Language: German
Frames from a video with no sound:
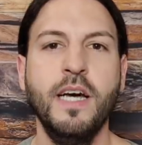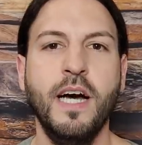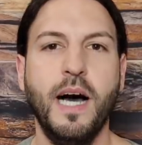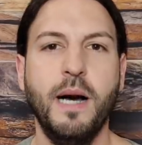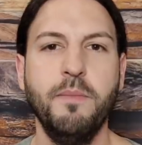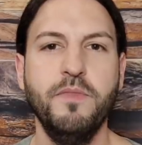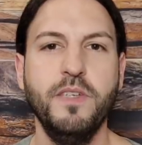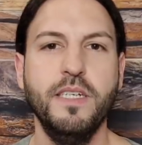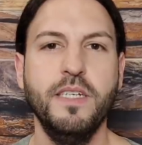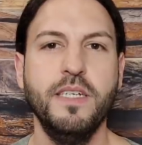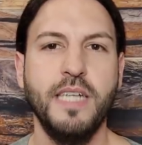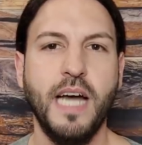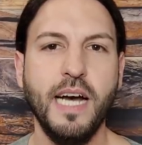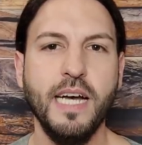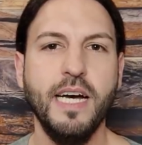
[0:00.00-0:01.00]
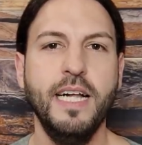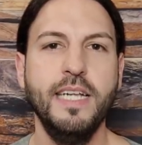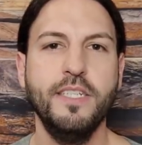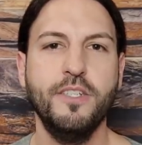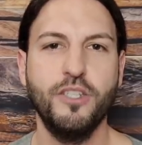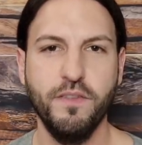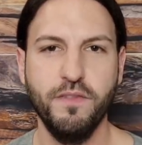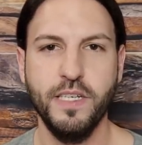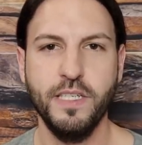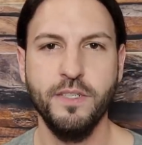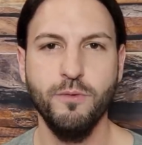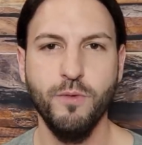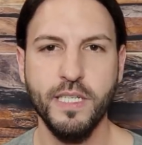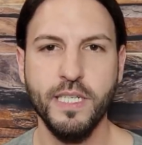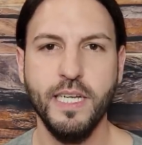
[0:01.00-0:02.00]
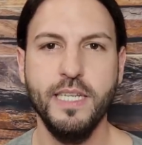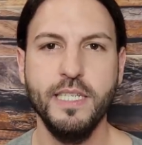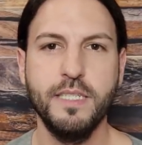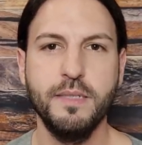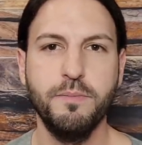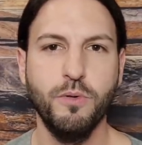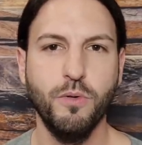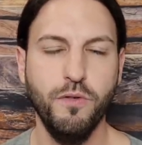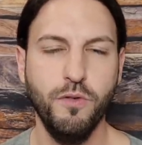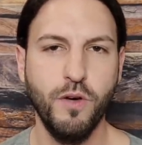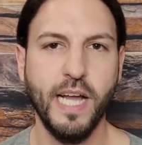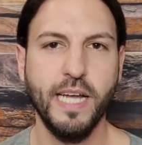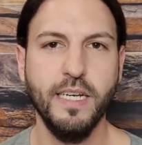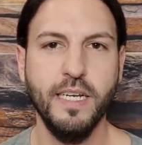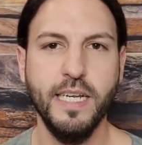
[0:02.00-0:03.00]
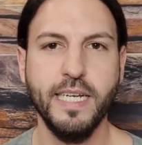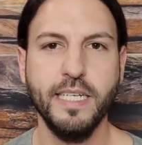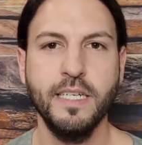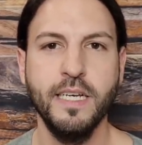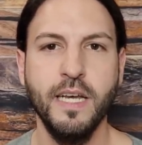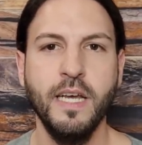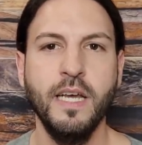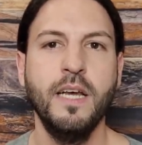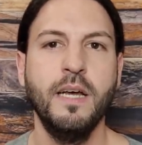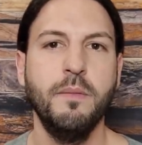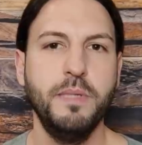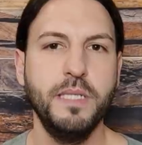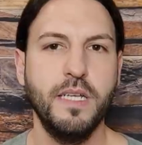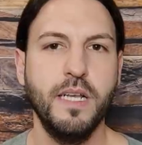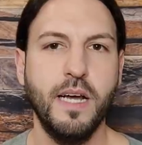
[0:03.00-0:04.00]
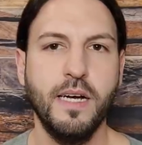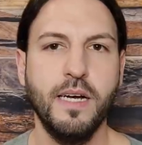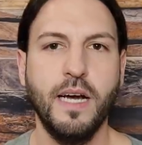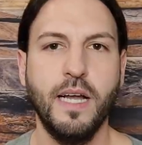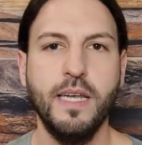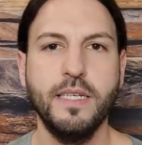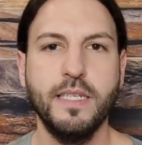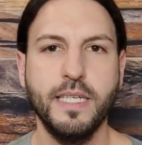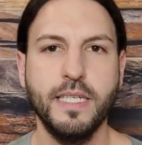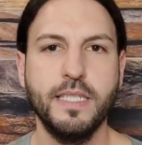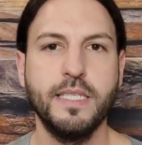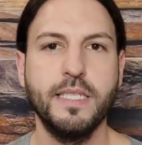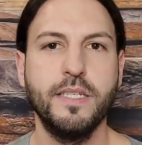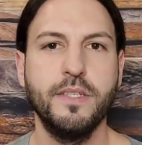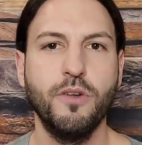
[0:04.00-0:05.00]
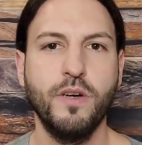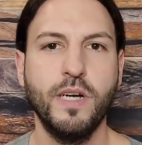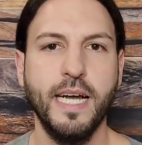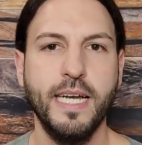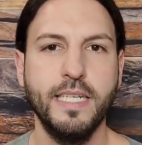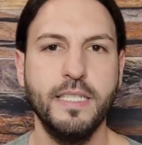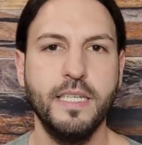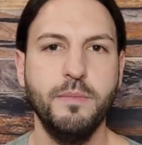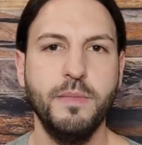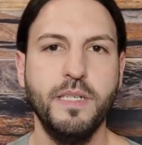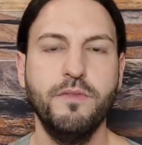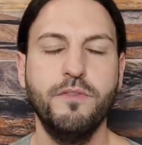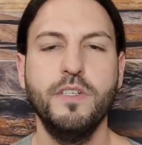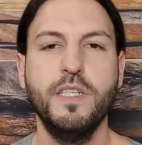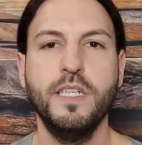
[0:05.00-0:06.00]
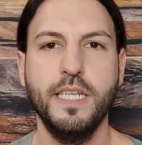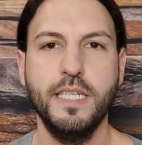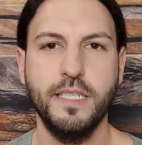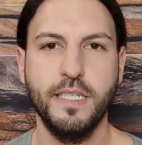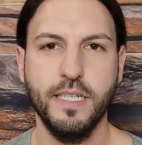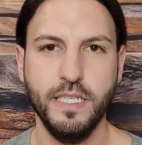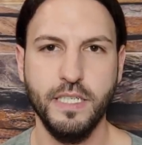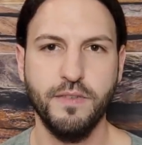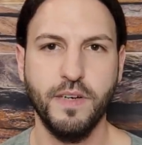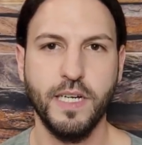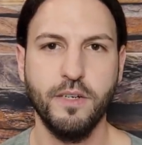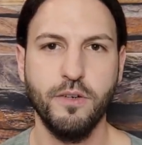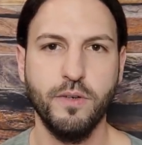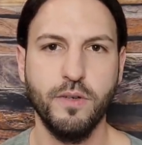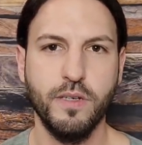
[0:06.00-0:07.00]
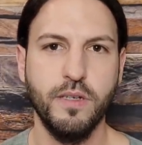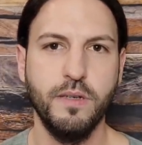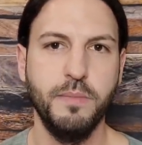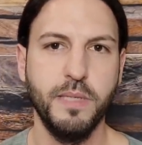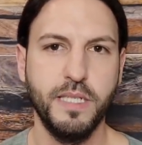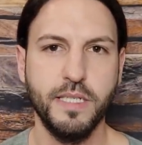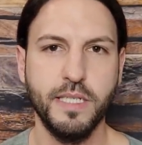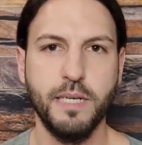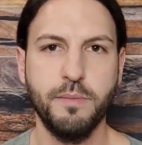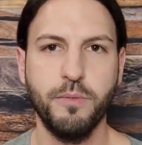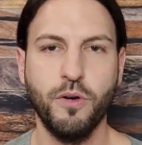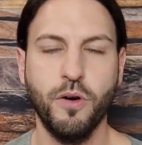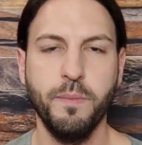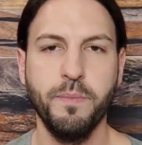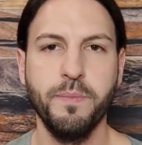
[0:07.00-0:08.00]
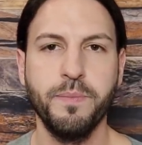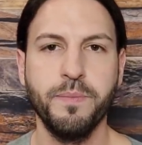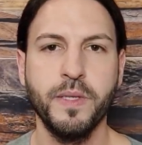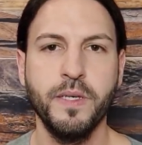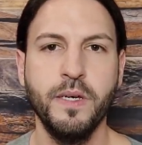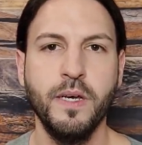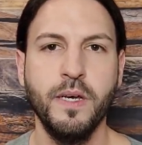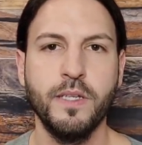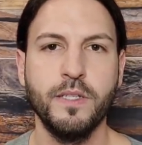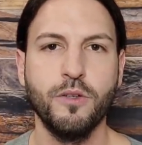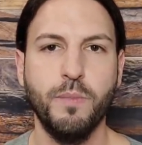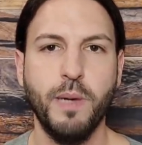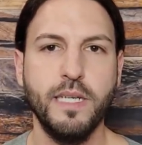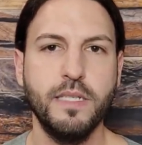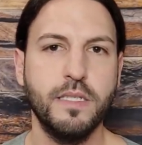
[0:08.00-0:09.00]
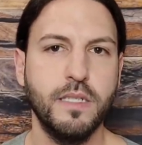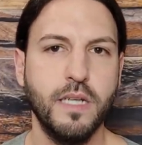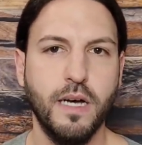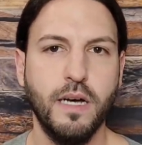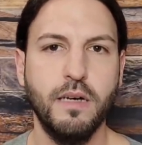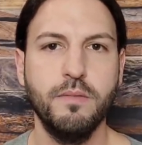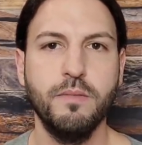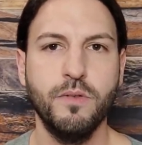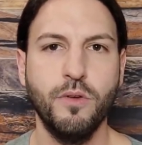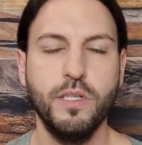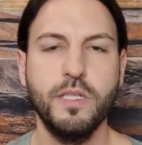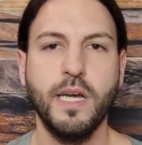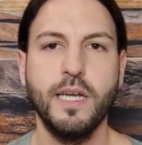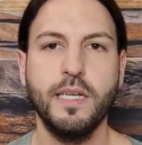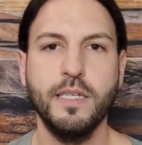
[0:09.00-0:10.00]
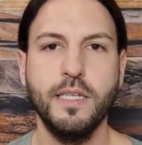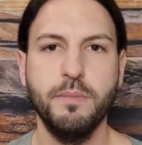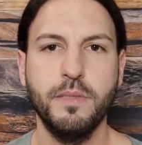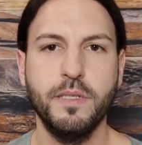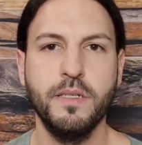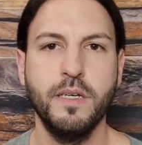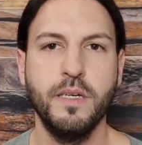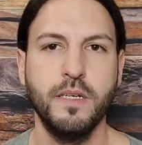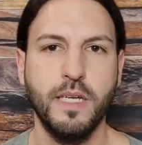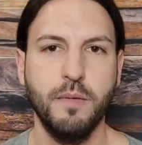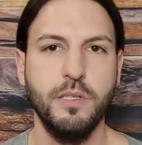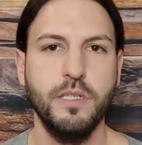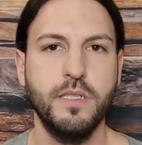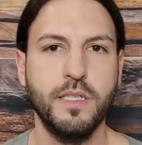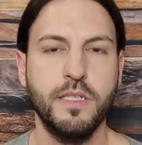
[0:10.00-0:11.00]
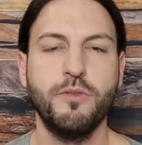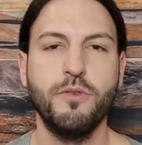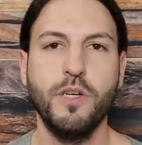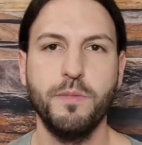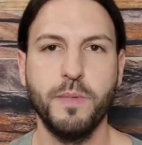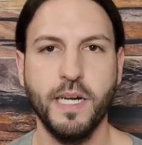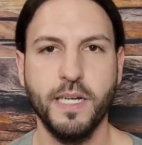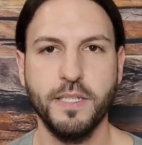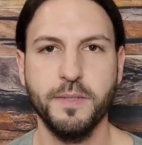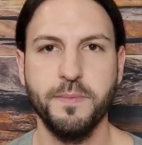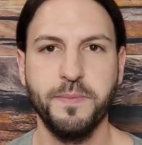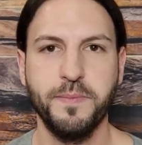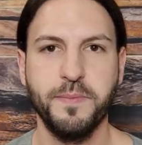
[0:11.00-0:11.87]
haben wir nach Erhalt des schriftlichen Urteils Berufung eingelegt, bislang allerdings noch keinen Termin für die nächste Gerichtsverhandlung mitgeteilt bekommen. Sobald es da Neuigkeiten gibt, gebe ich das natürlich bekannt.